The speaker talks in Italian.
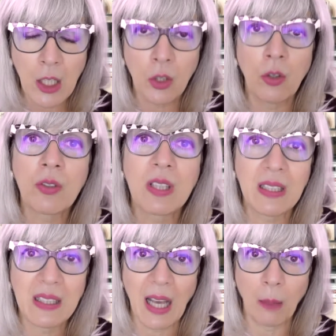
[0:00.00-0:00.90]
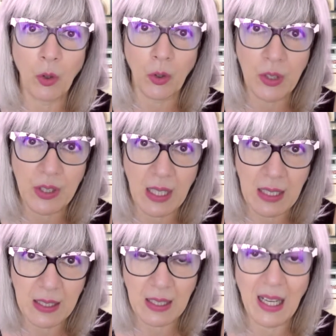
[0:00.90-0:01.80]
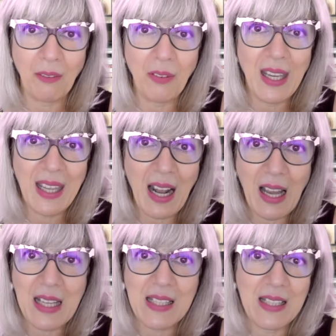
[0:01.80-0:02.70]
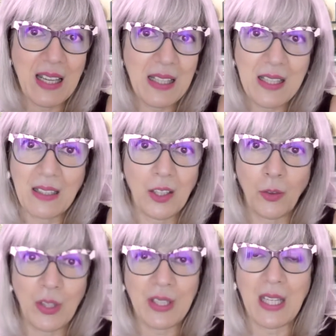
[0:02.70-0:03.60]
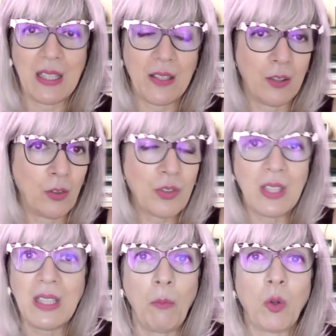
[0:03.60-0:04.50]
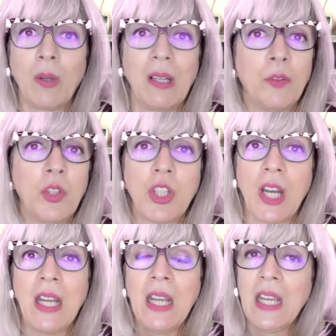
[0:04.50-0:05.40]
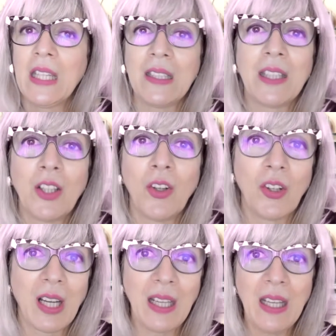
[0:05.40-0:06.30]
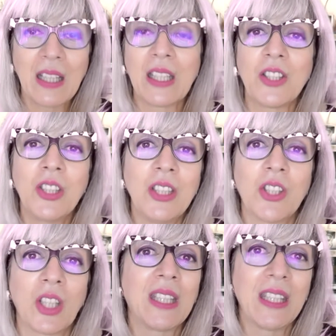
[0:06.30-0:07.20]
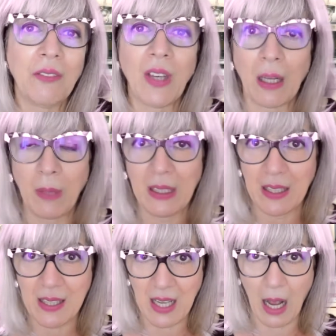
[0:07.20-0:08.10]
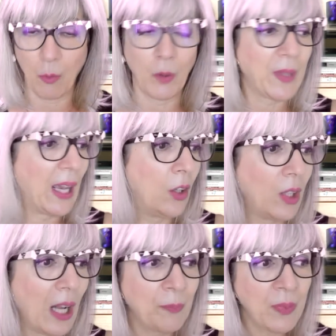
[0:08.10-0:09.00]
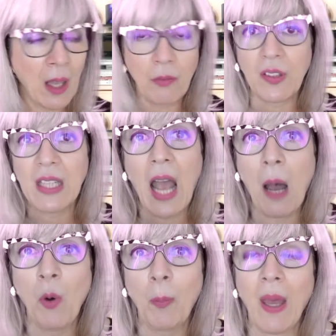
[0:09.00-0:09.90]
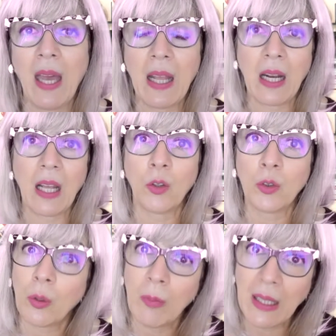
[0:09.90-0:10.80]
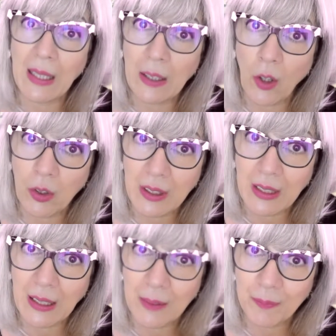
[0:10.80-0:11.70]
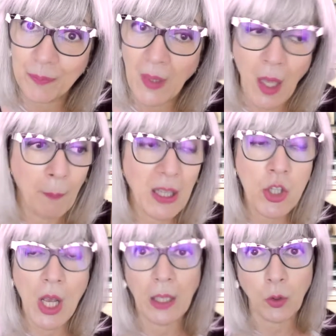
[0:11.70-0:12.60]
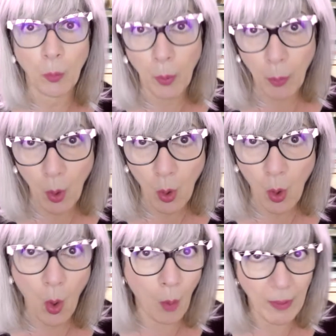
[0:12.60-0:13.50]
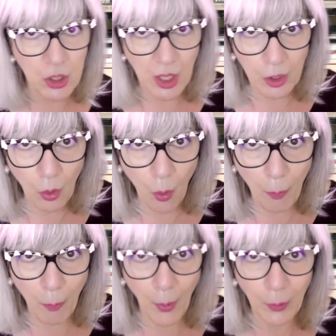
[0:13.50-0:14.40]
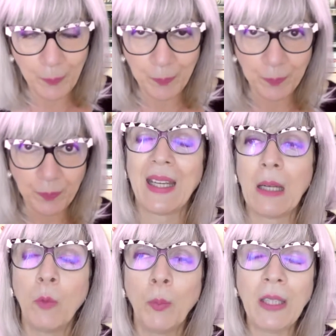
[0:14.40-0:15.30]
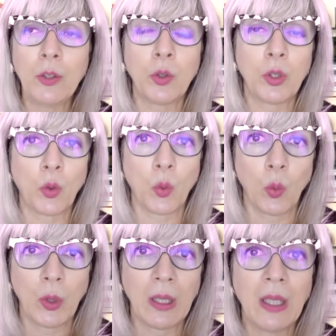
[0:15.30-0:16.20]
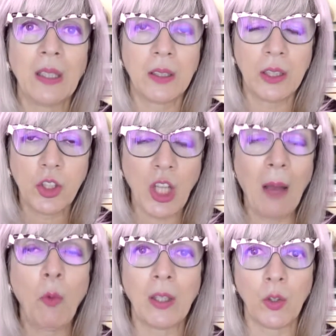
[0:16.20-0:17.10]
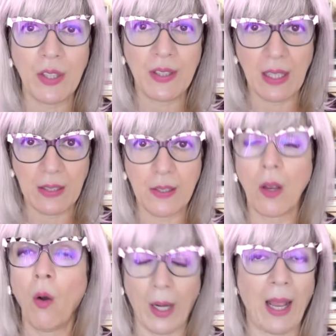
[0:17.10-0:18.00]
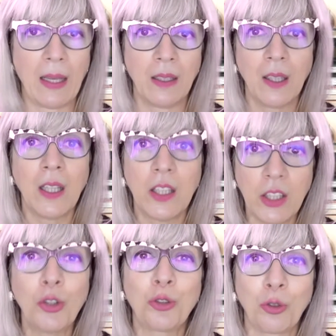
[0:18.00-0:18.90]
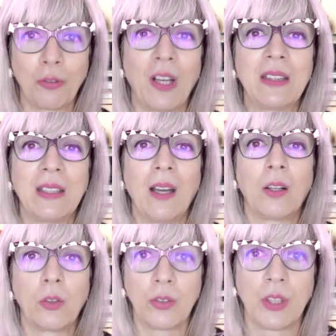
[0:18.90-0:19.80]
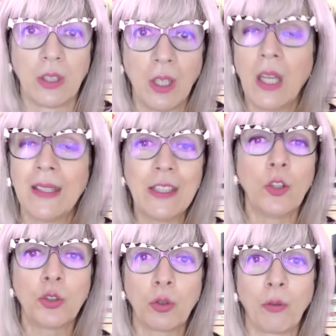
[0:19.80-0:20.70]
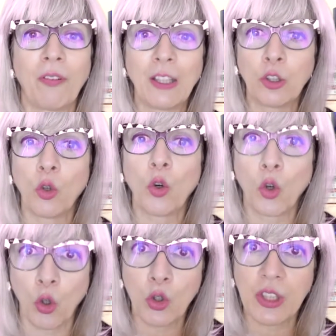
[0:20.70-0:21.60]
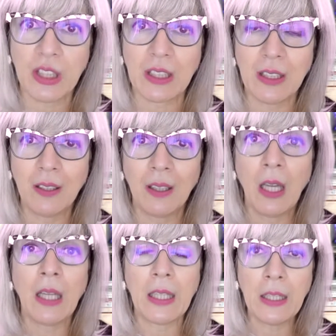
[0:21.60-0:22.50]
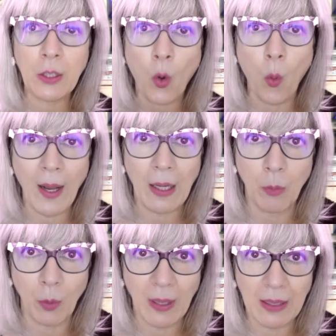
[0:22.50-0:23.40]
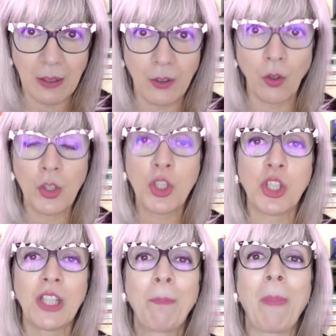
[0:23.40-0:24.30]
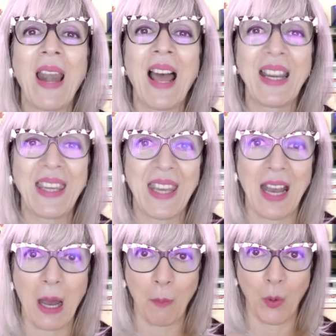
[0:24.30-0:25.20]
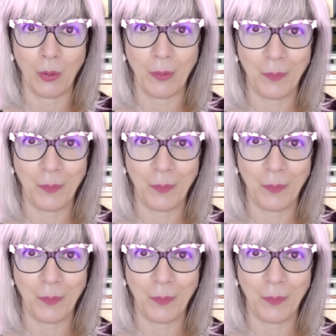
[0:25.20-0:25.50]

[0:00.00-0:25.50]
non sentiamo noi stessi, la vera essenza di noi stessi, non sentiamo quella voce interiore che ci dice chi veramente siamo e allora finiamo per non dormire la notte, mangiare troppo poco o mangiare troppo. Nel momento in cui diciamo a noi stessi, ok, io sono fatta così, io sono fatto così, in quel momento ci placchiamo.